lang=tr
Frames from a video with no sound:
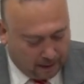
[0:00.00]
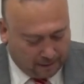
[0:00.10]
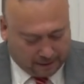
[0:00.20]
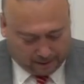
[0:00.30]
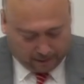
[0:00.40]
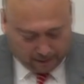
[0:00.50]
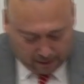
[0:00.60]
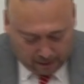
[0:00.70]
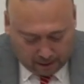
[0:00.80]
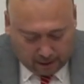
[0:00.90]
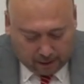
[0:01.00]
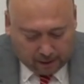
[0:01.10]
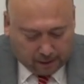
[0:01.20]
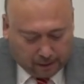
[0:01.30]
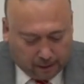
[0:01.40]
Evet,
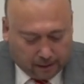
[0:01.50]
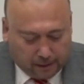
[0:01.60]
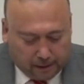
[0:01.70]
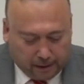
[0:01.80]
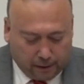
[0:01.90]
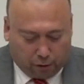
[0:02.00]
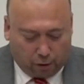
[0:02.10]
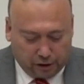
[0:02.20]
ilk